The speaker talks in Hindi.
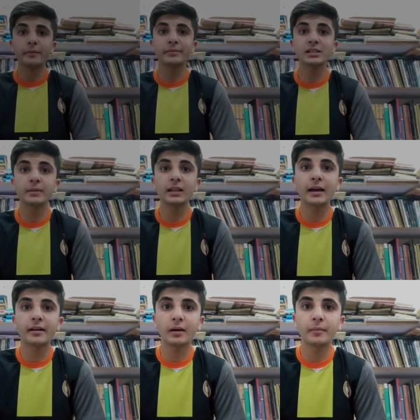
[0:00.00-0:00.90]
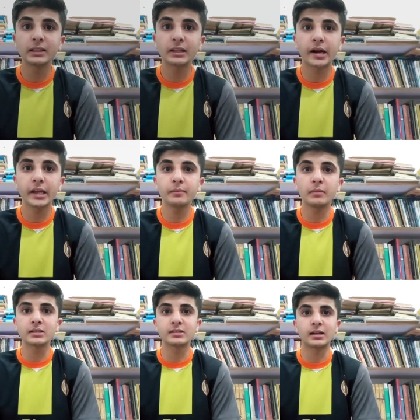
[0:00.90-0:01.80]
बिसमीम्
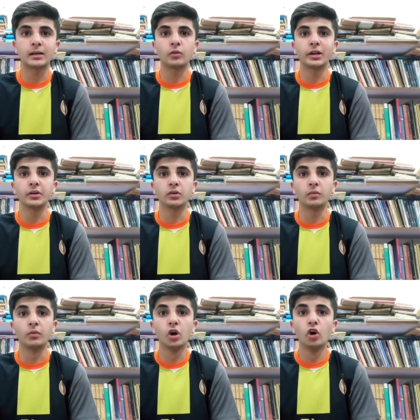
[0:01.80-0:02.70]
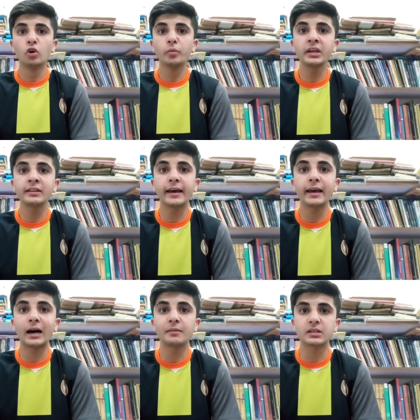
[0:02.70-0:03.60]
अल्लाम उम्मीद है
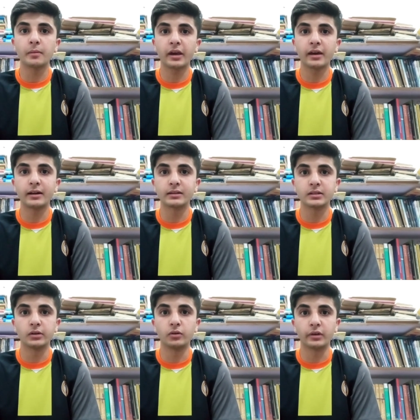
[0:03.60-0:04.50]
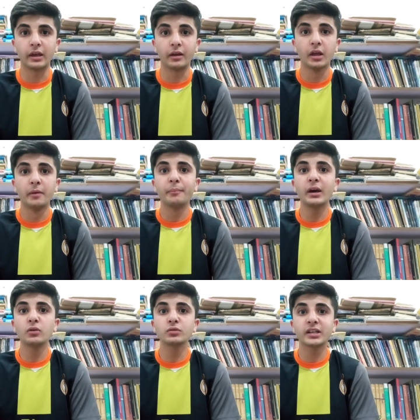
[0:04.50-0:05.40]
आप सब खैरियत से होंगे मैं
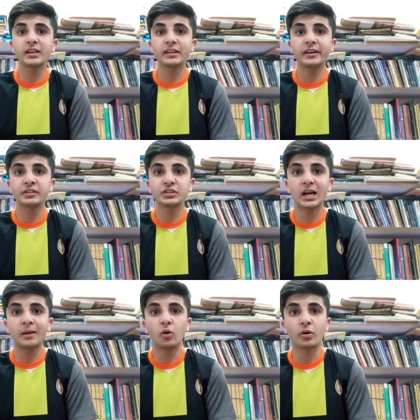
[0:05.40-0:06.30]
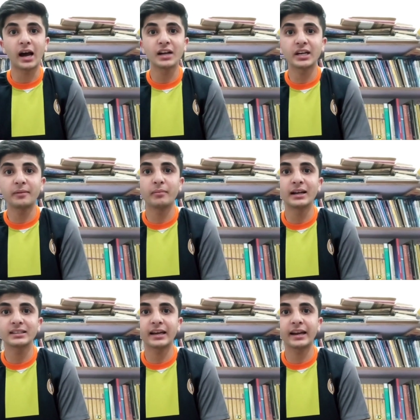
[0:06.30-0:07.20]
हूँ सैयद एहतिशाम और आज हम
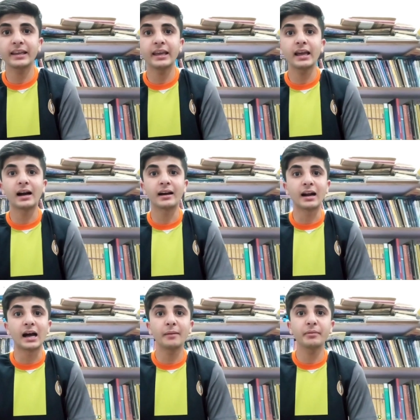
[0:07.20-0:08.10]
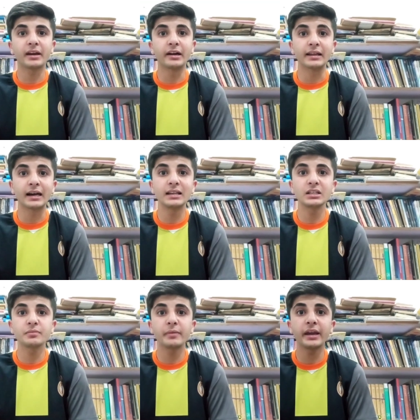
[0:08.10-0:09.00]
बात करेंगे अगर आप कैट
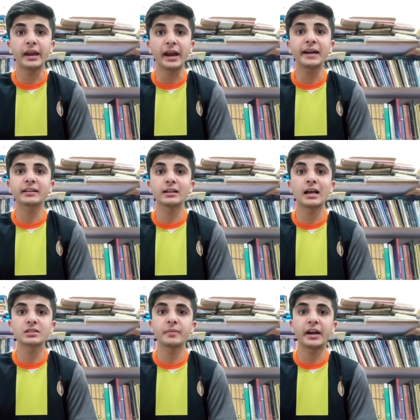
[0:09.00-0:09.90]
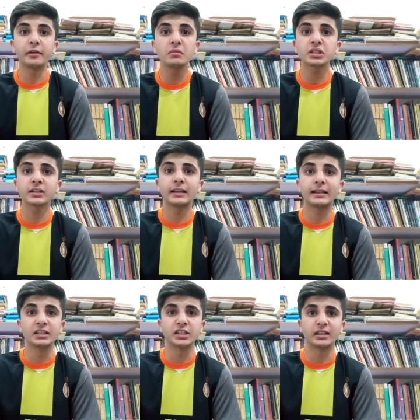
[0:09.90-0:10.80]
कॉलेज में एट क्लास में एडमिशन
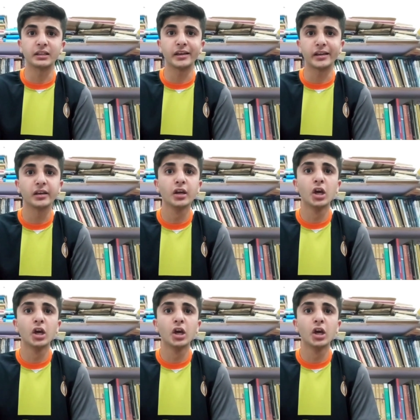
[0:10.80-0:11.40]
लेना चाहते हैं